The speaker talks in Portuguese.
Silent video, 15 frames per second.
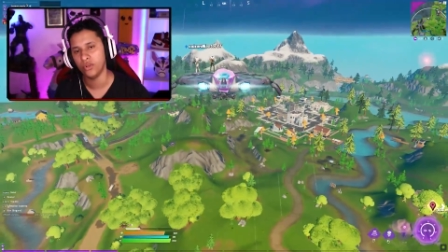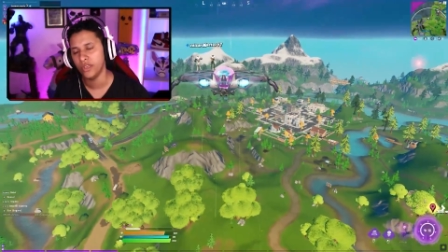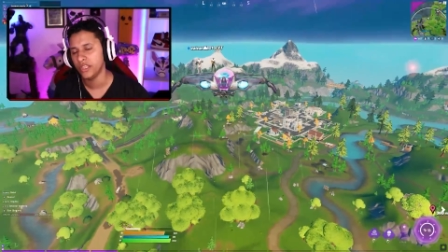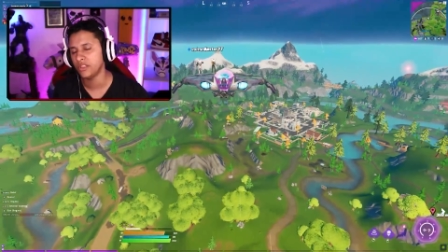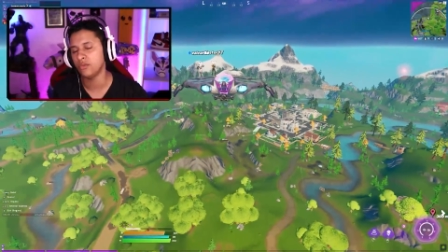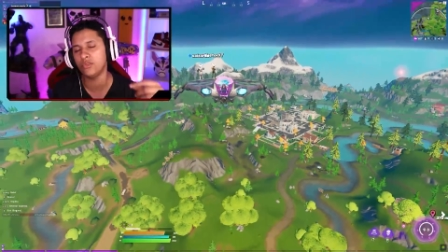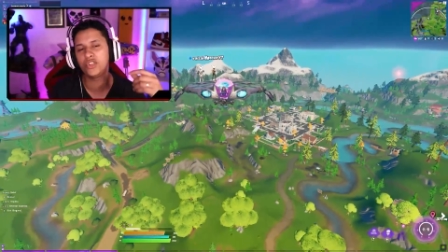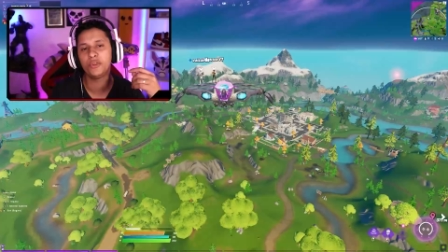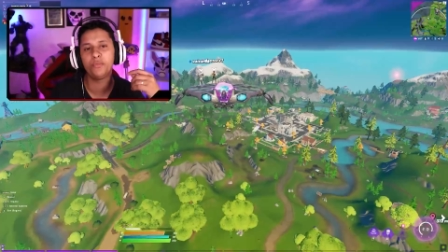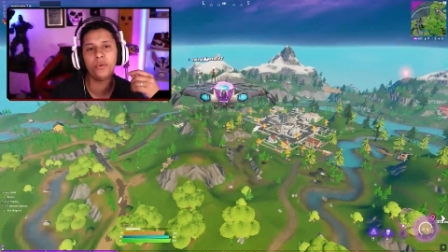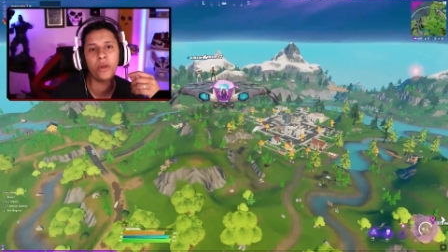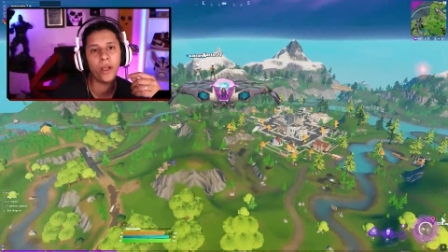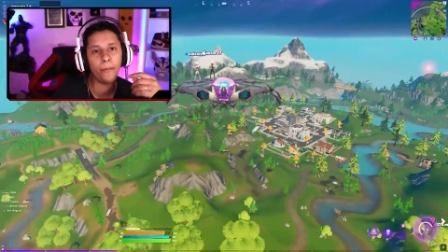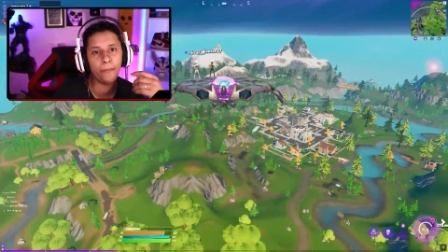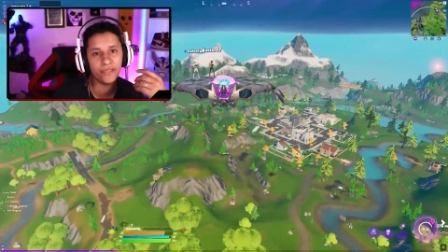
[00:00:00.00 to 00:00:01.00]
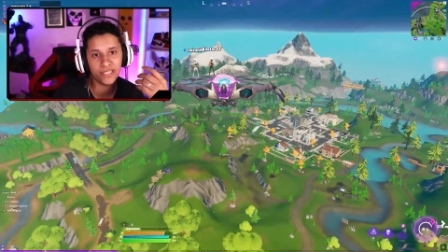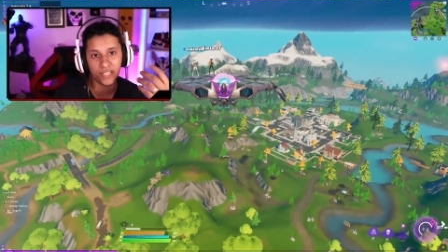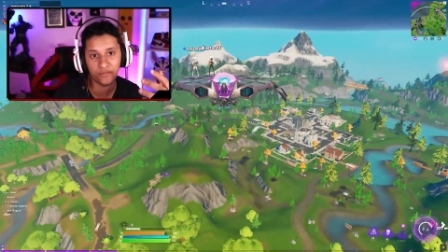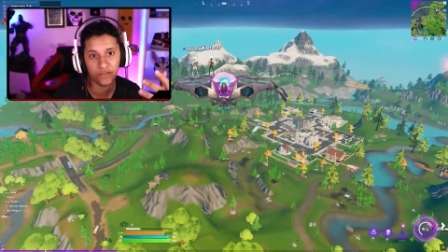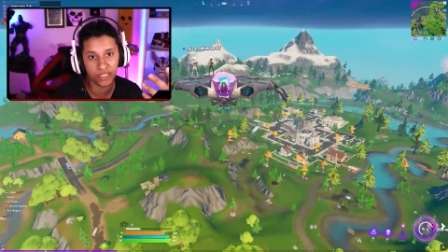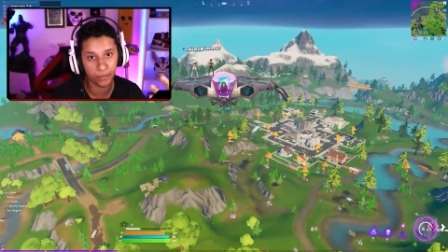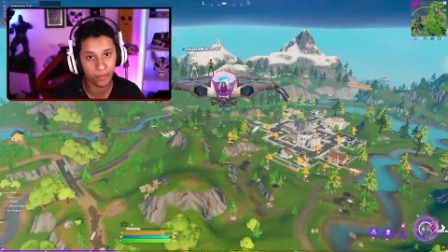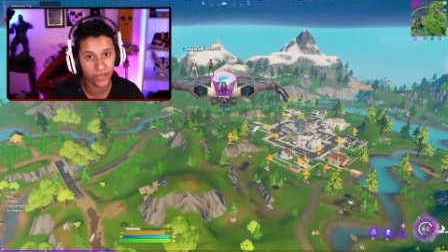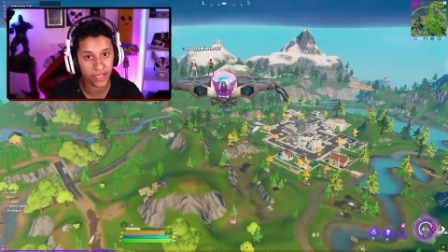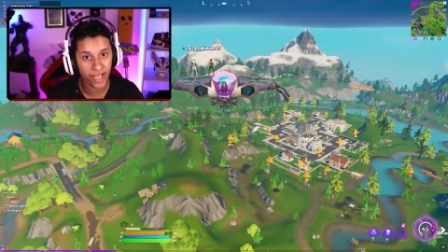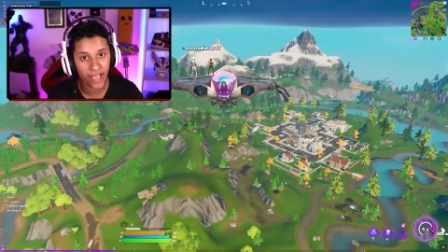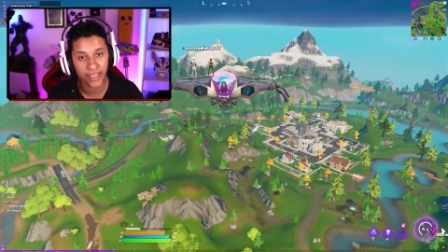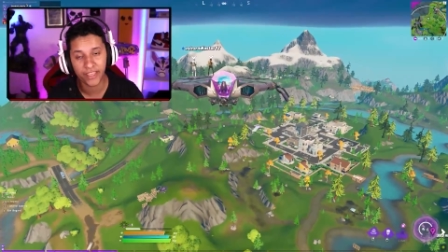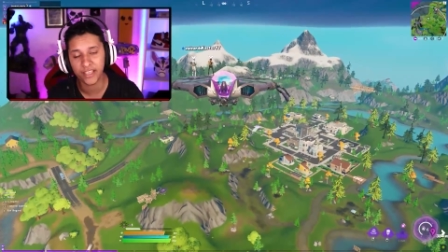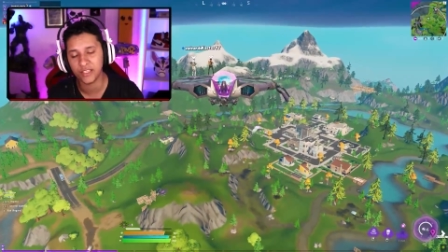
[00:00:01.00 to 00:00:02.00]
Então, tipo, apesar de você pegar
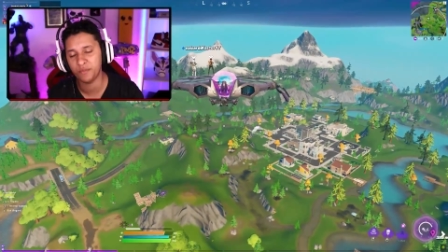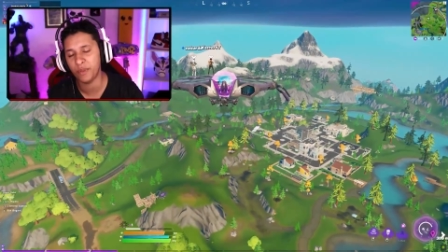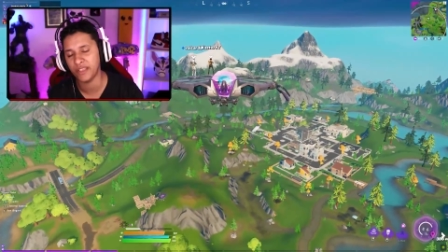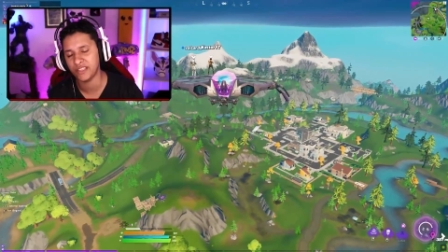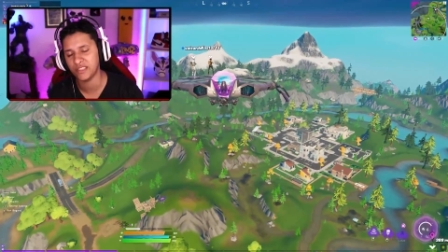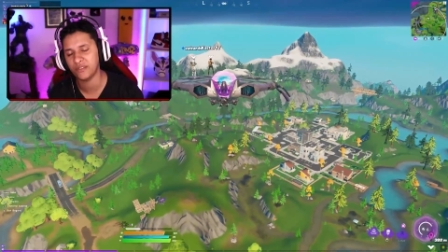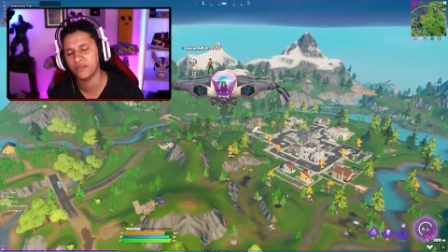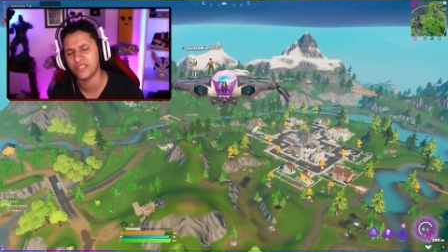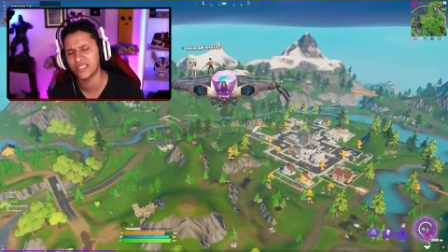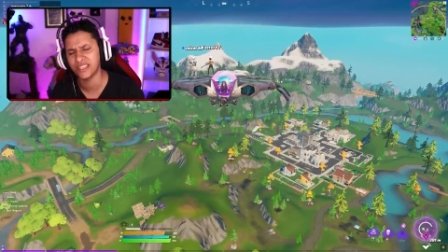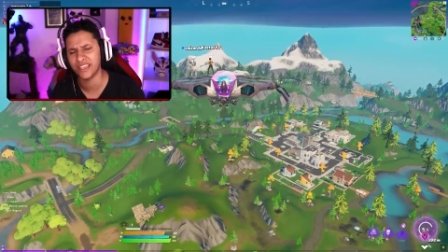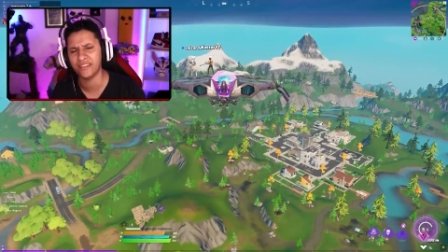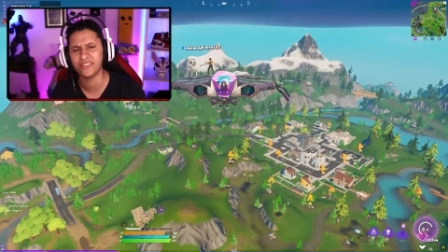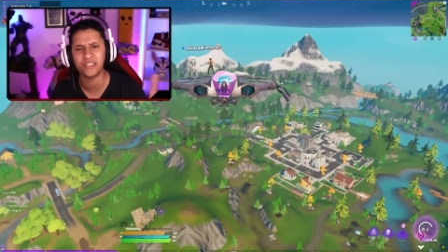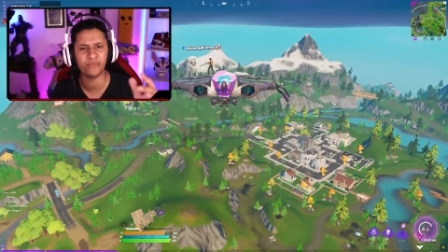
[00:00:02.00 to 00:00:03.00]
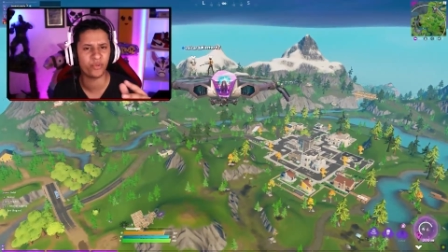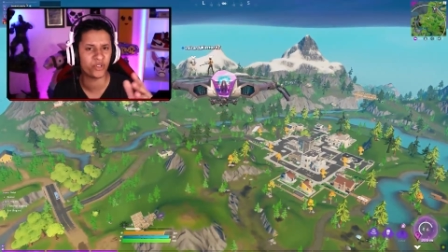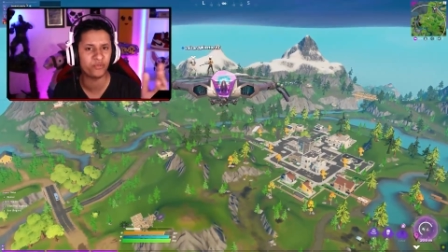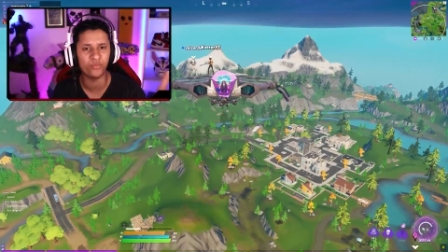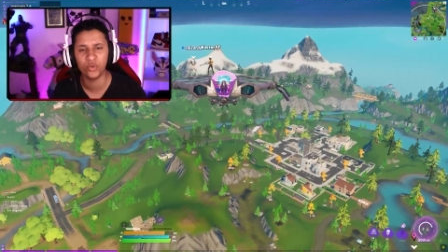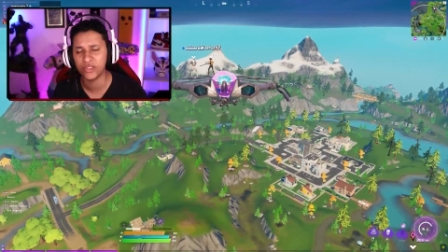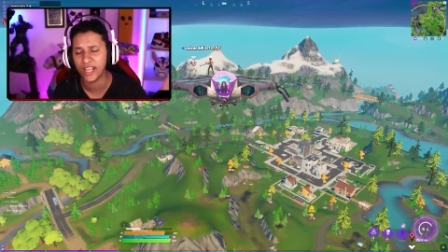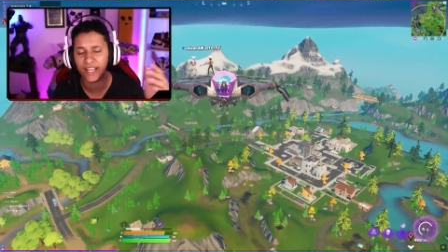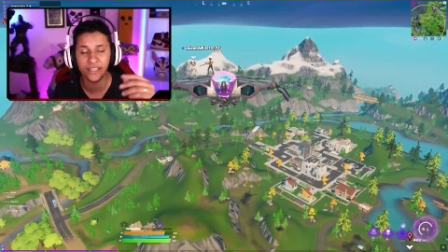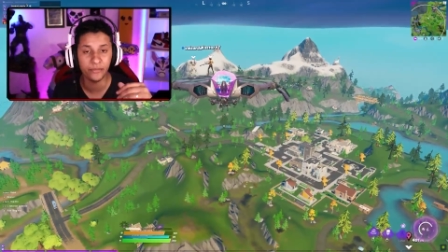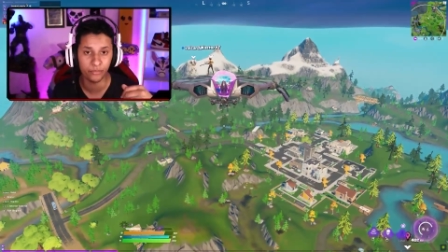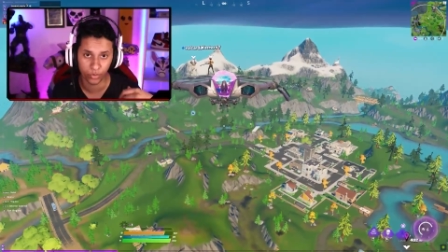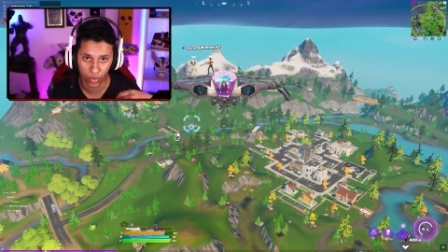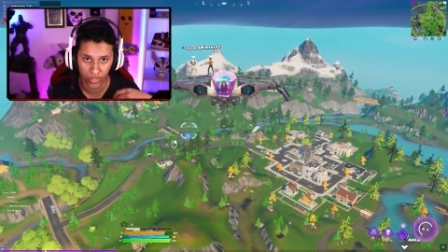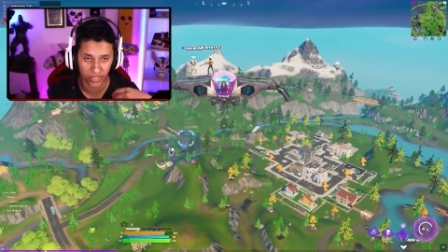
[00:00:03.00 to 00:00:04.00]
aí as peças que você quer, você pode mudar
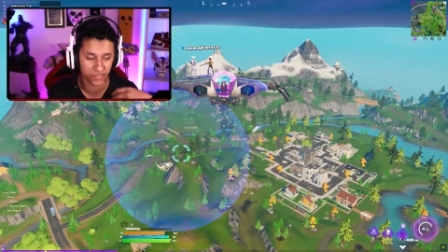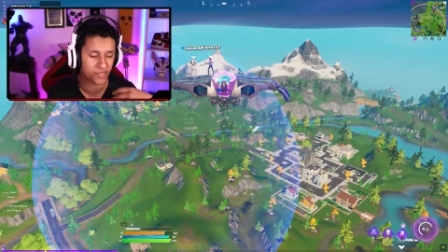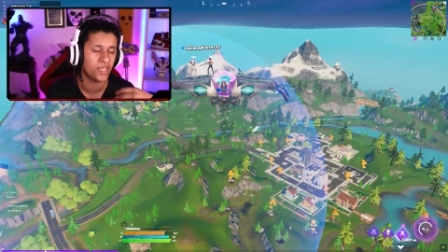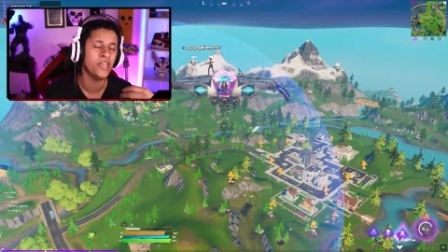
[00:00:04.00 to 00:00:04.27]
depois.